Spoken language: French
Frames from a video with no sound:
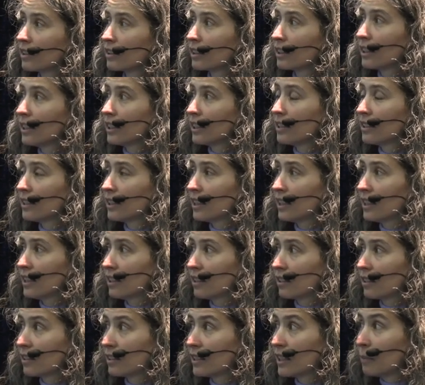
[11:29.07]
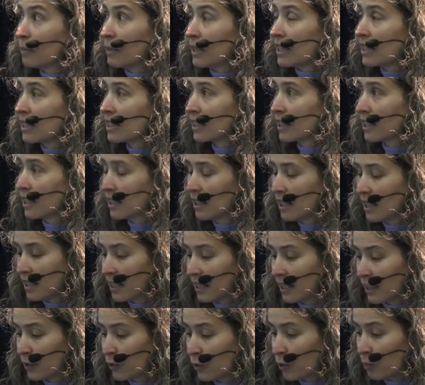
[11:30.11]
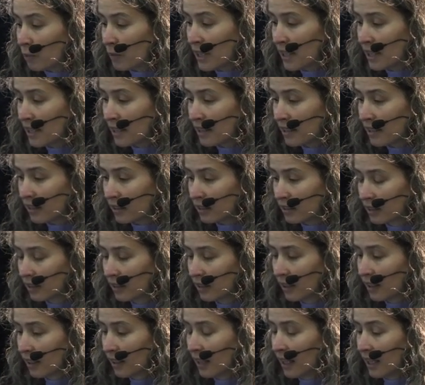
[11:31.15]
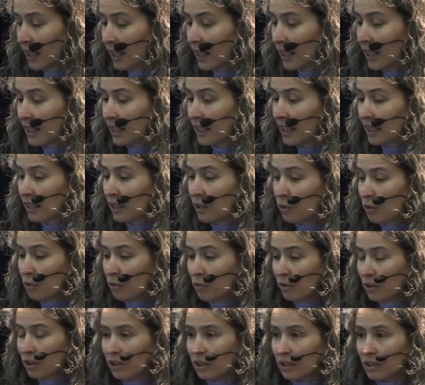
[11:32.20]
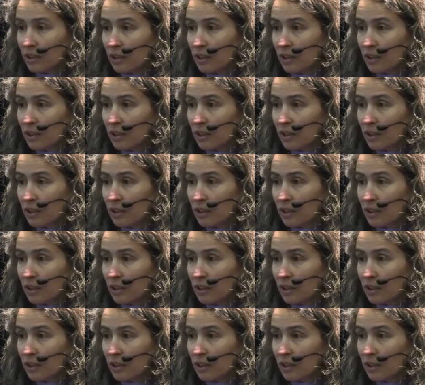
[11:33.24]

qui étaient des médecins, des anatomistes, et qui ont